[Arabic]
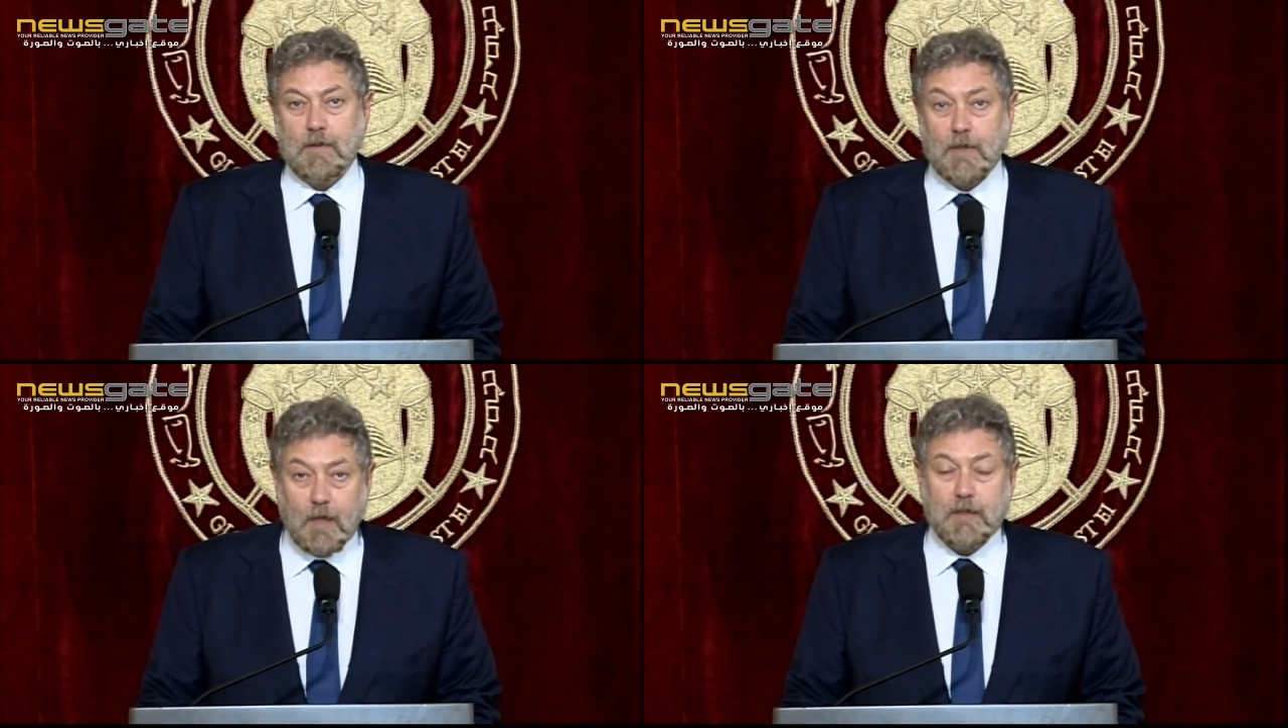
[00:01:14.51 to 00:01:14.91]

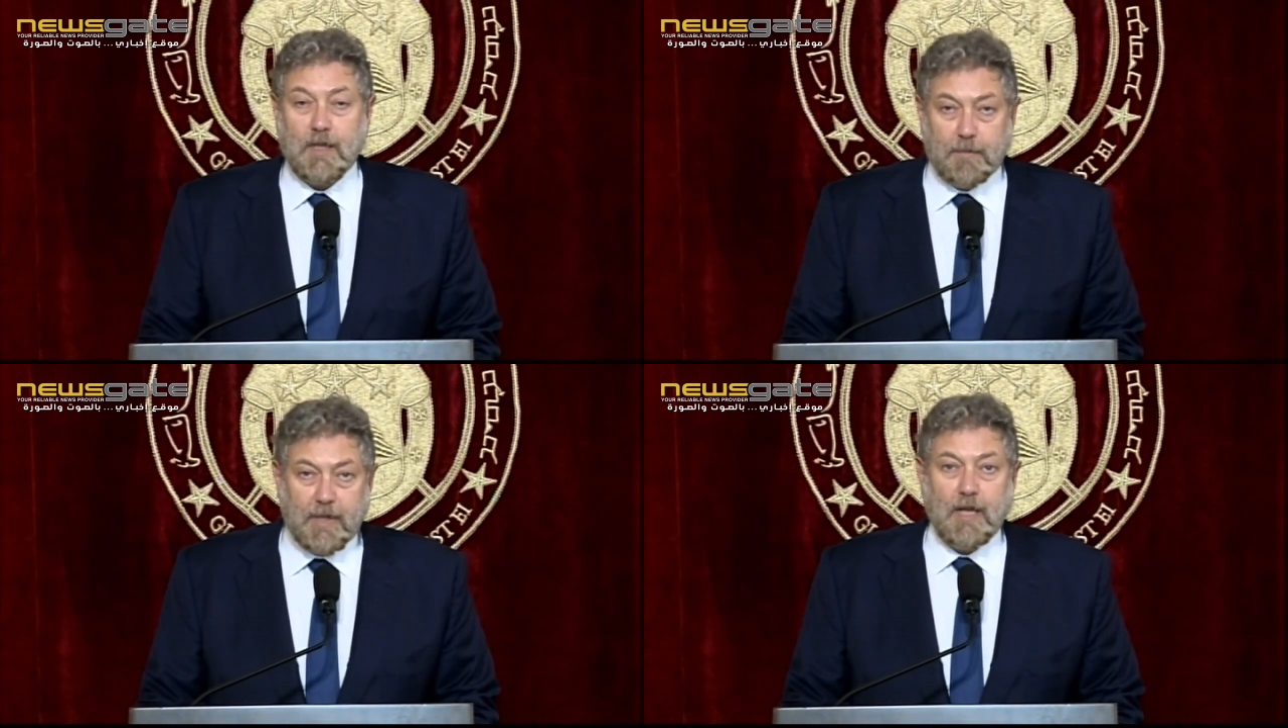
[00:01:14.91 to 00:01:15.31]

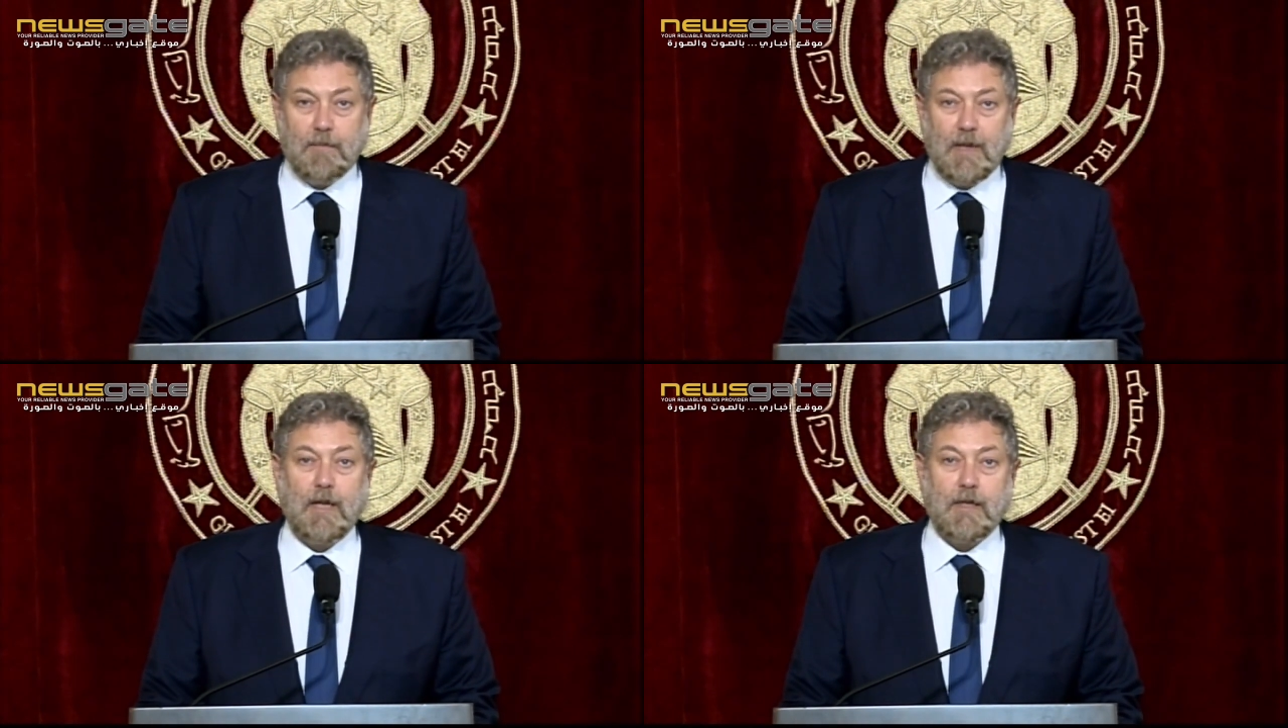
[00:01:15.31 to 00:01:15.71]
قاتلة بكل
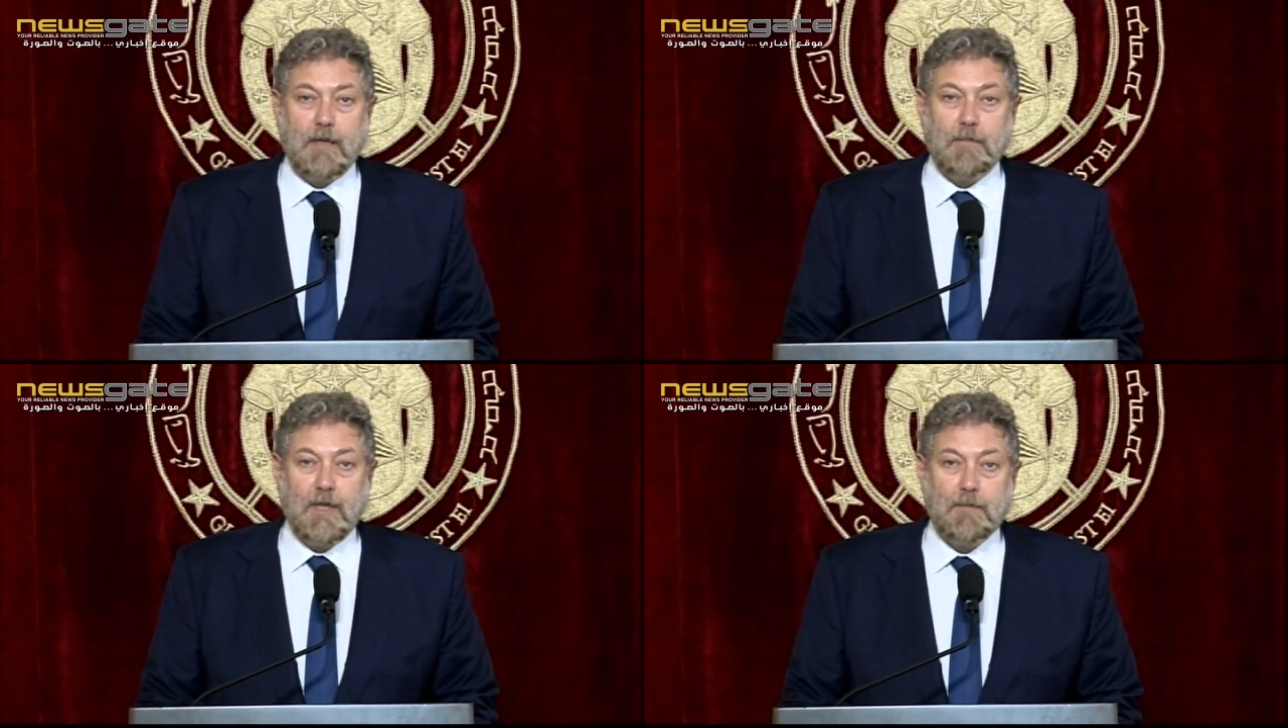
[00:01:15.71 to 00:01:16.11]
معنى
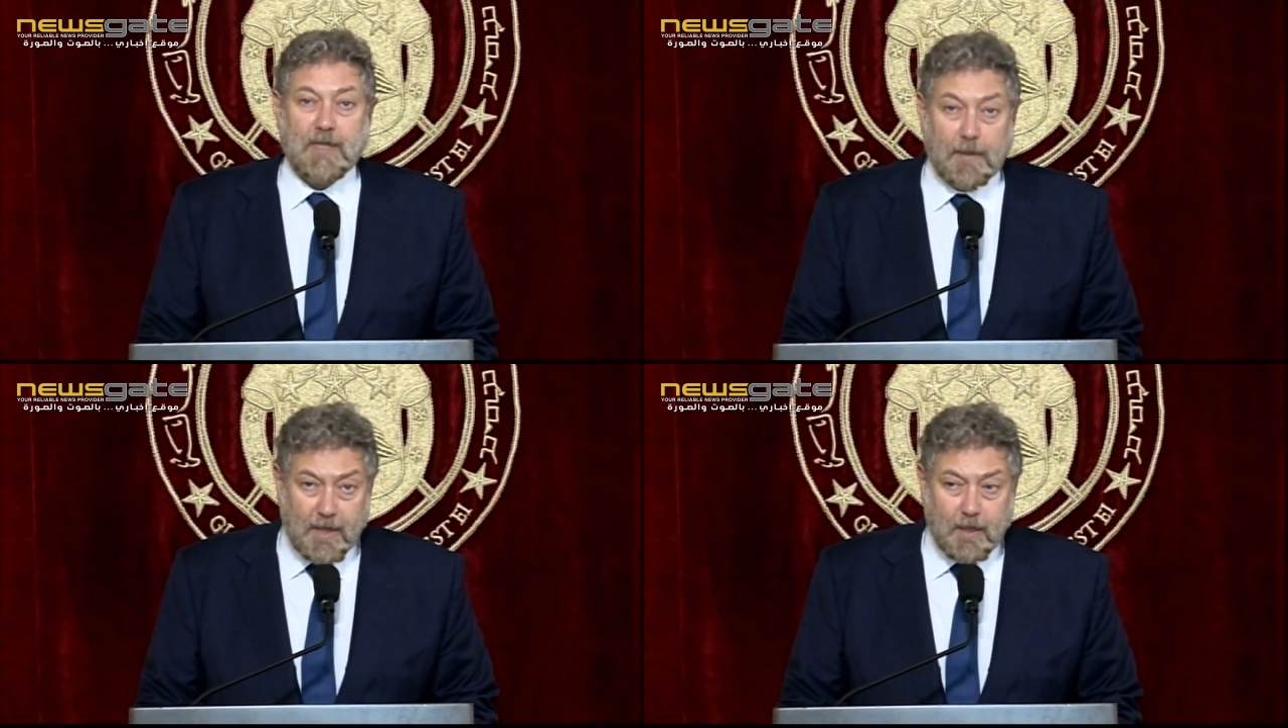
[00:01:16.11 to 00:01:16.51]
الكلمة اللي ما
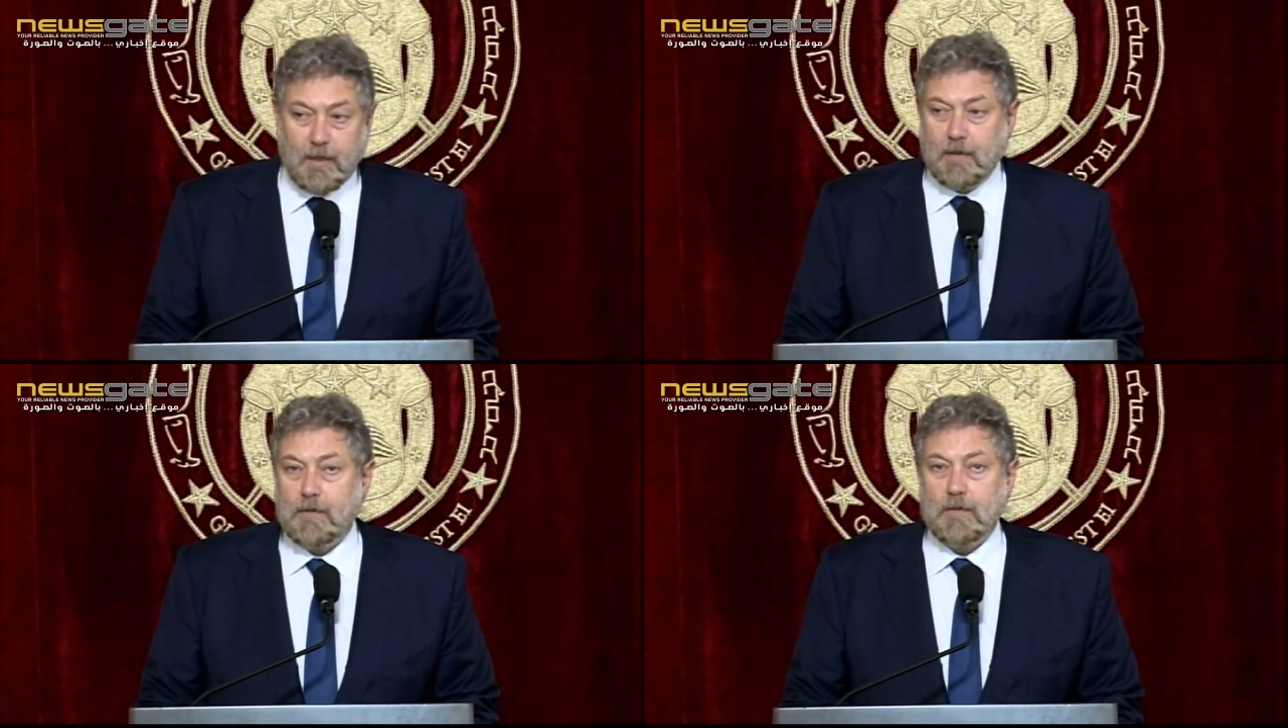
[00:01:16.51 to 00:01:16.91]
يتبقى